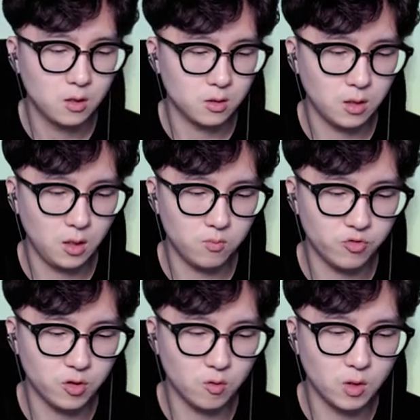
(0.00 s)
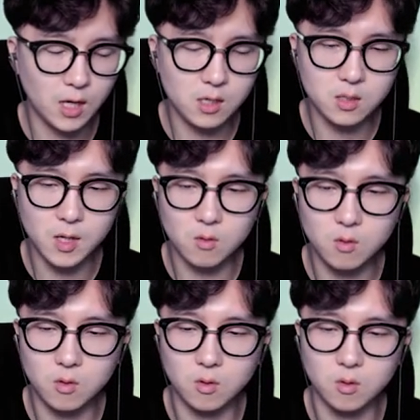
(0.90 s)
네 무기도
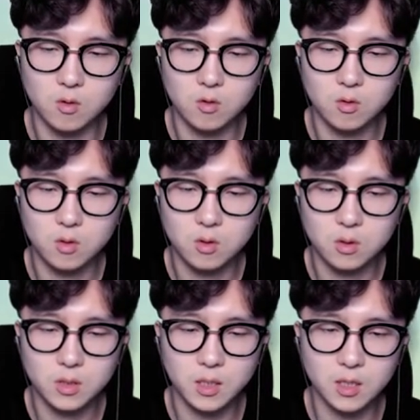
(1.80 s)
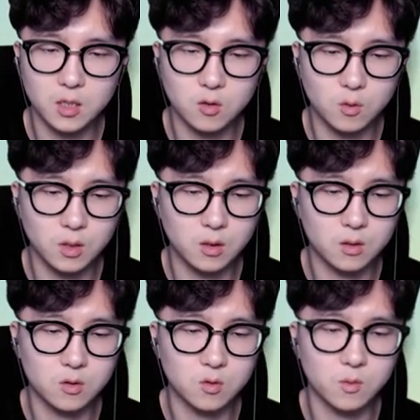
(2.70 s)
깔끔하고 상당히 좋네요
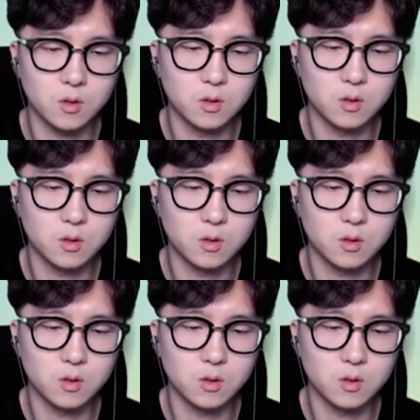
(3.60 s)
이 정도면